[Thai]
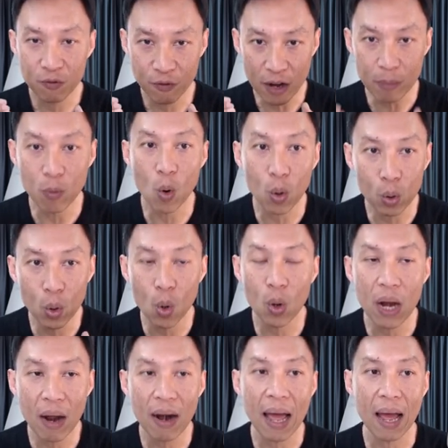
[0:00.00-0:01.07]
Facebook รู้
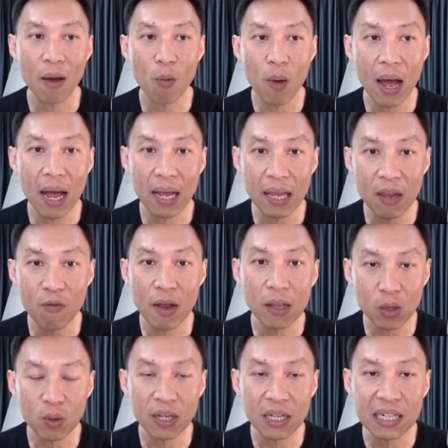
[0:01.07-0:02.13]
แล้วล่ะว่าอีเว
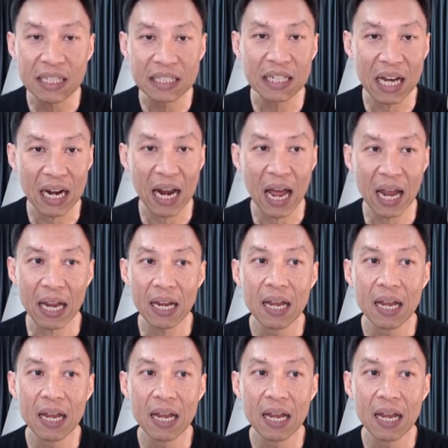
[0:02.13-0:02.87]
นต์ตัวนี้คืออะไร